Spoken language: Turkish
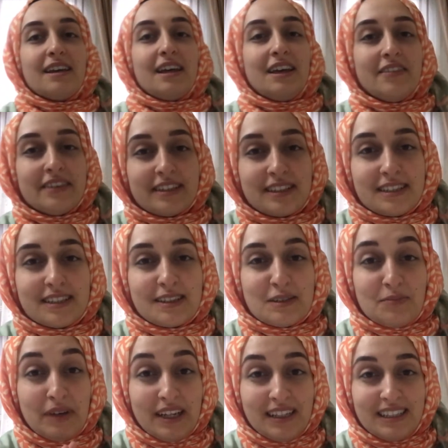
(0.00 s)
Evet
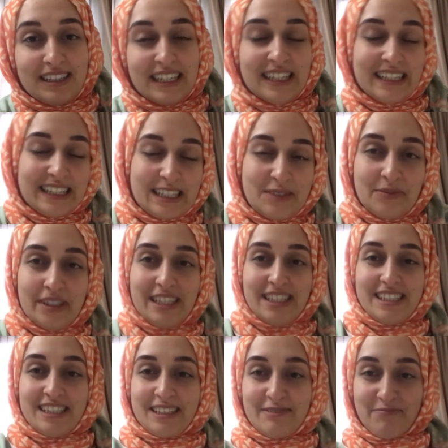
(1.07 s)
ben kedilerimi
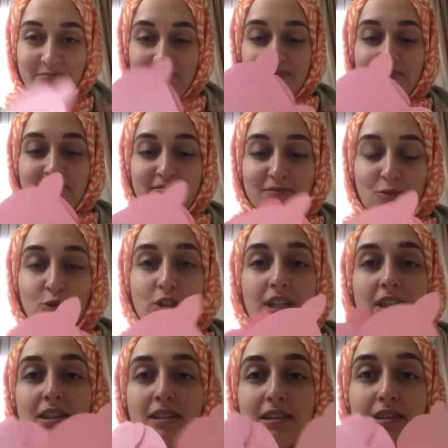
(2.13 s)
kestim. Şu
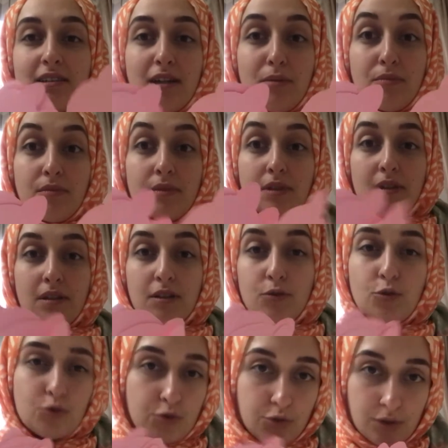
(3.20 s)
şekilde tam e,
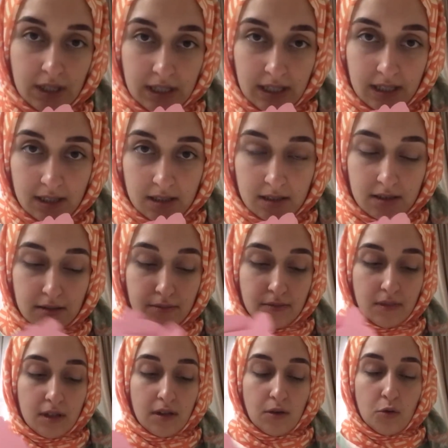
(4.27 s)
tane kestim.
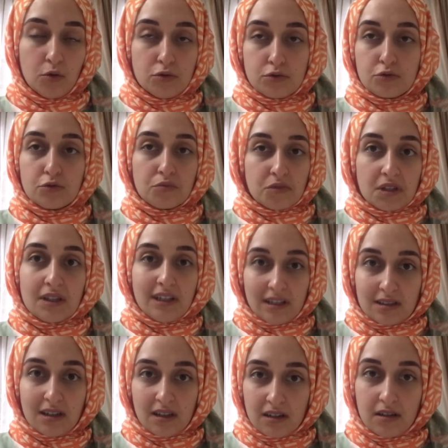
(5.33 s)
Ölçtüğümde
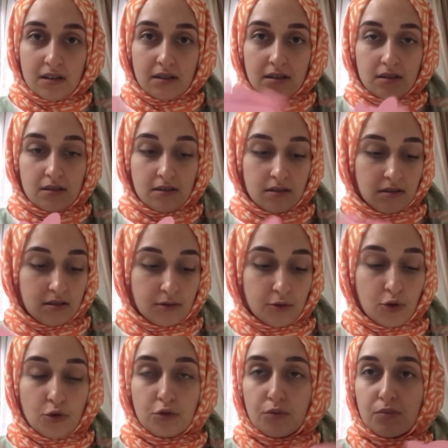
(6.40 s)
yeterli e,
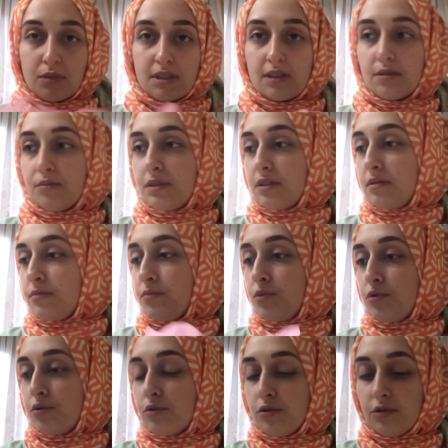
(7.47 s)
gördüm masamın
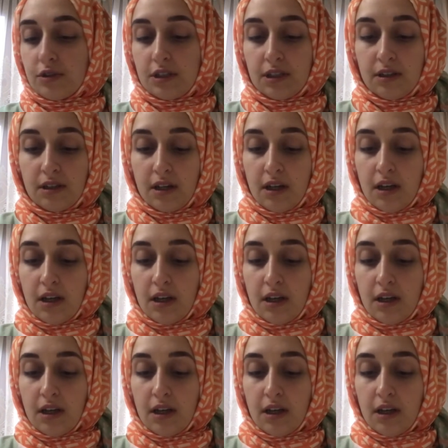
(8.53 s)
büyüklüğü için.